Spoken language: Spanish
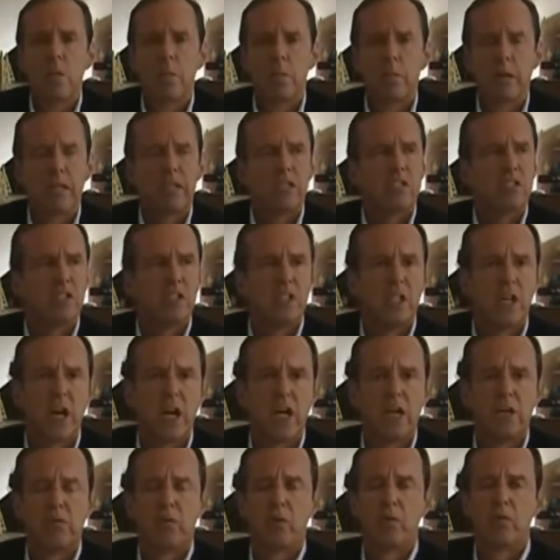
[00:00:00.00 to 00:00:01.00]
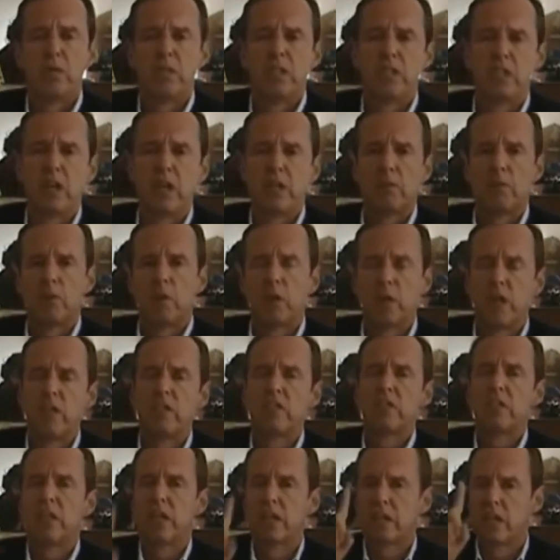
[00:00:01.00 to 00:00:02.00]
para instigar y fomentar
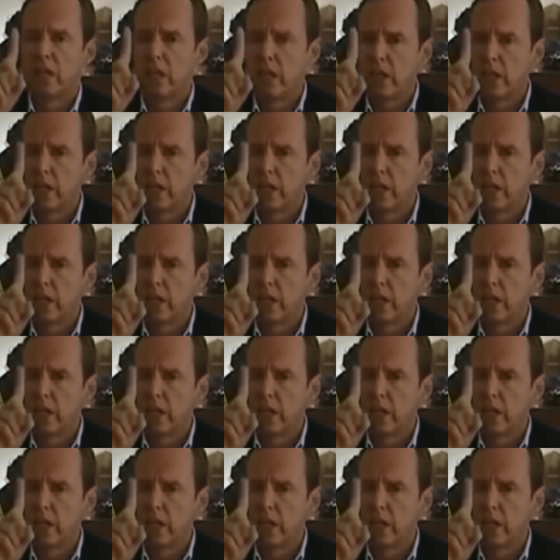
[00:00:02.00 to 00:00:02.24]
violencia